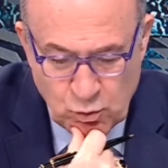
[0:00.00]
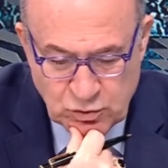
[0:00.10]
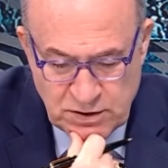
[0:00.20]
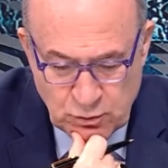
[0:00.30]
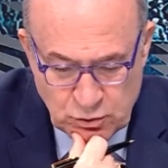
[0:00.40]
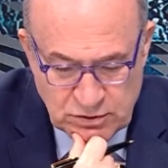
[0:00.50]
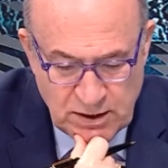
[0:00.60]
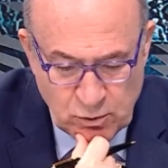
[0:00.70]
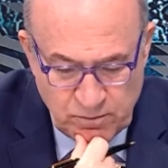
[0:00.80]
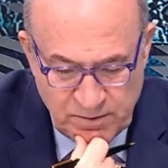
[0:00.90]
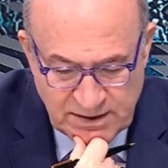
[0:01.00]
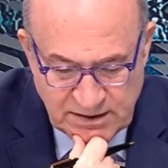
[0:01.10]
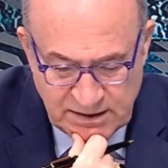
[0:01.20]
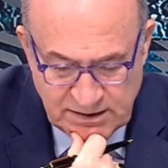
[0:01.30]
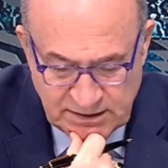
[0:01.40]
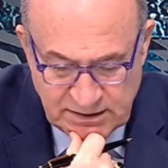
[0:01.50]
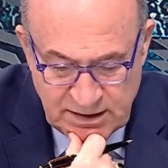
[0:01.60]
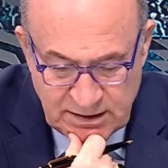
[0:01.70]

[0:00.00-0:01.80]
Oğuzhan Özyakup var, Kenan